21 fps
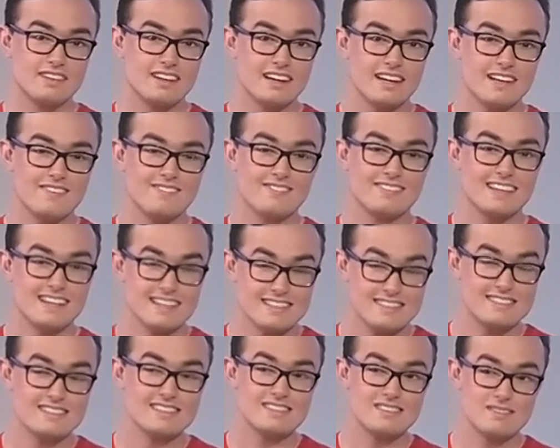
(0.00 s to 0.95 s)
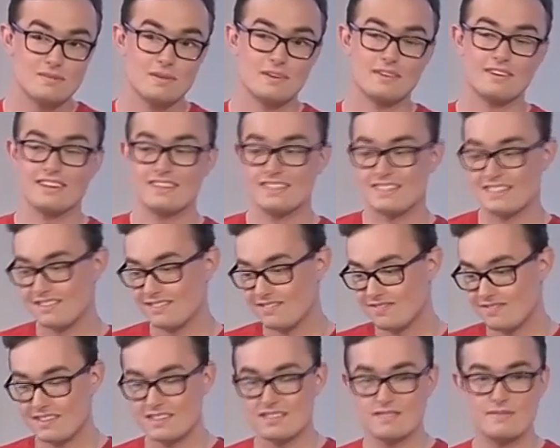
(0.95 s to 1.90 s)
ihr Lieben, das ist wirklich,
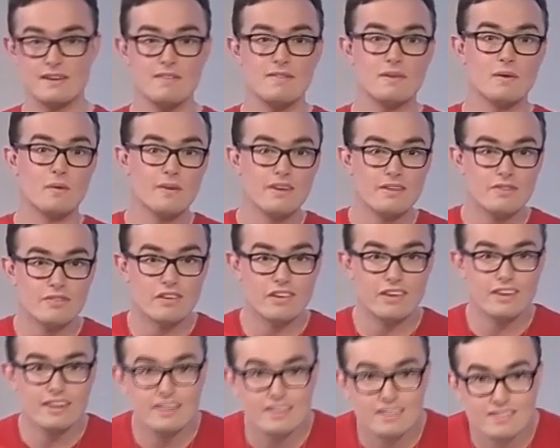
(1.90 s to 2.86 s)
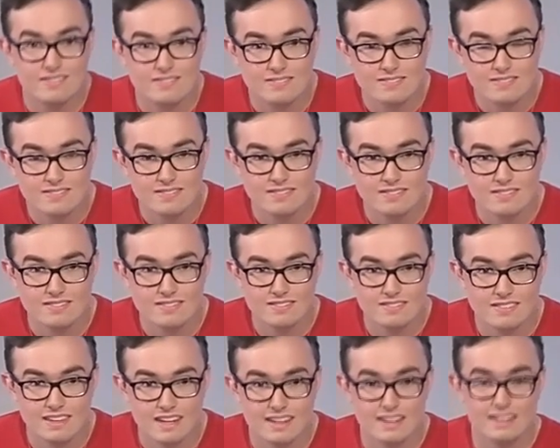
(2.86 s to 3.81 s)
was wären wir ohne Freunde?
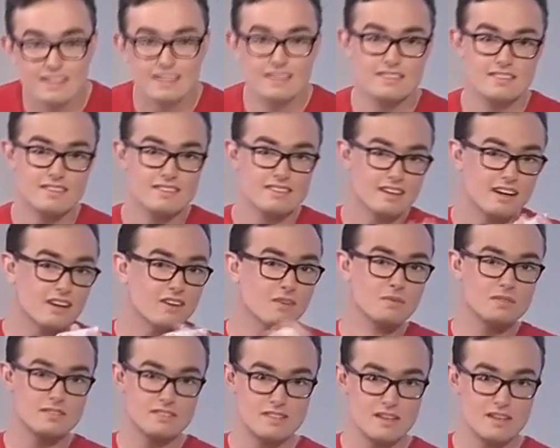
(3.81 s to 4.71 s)
Ja, da ging es jetzt gerade um das